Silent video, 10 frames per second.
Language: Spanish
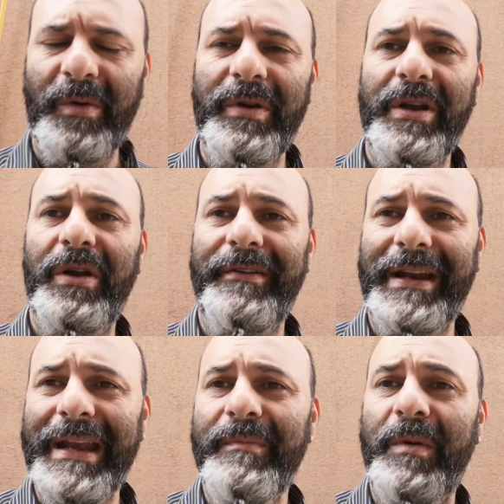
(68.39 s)
un
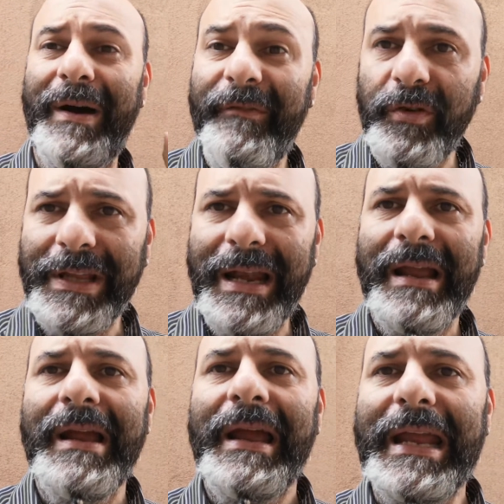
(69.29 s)
neoliberalismo más brutal
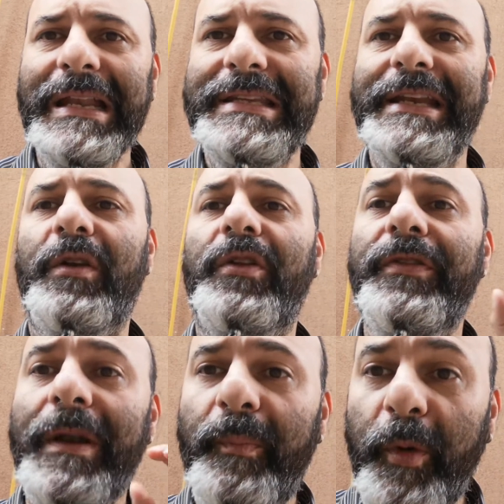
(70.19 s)
que el chileno,
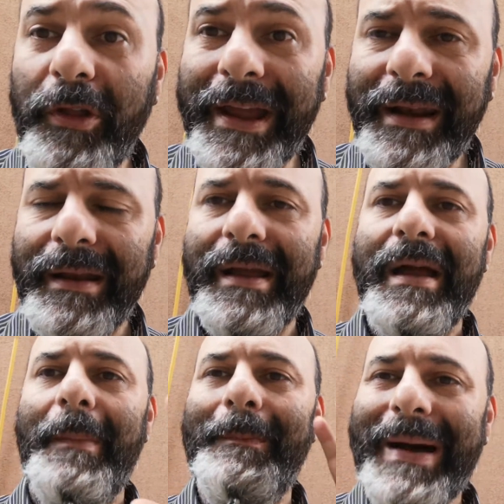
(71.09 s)
donde el poder
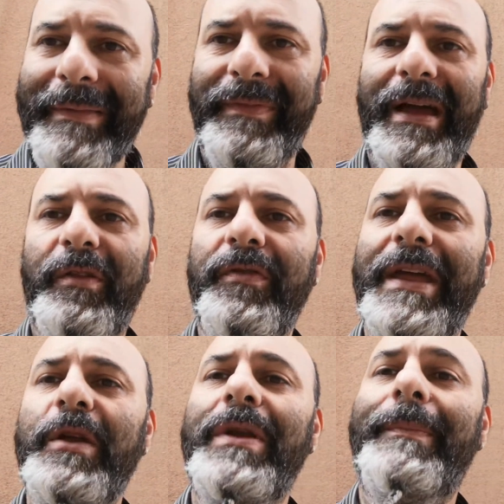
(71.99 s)
manda,
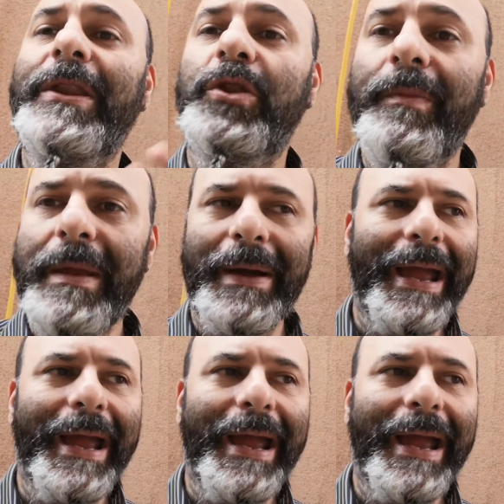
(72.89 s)
donde hay una pantomima.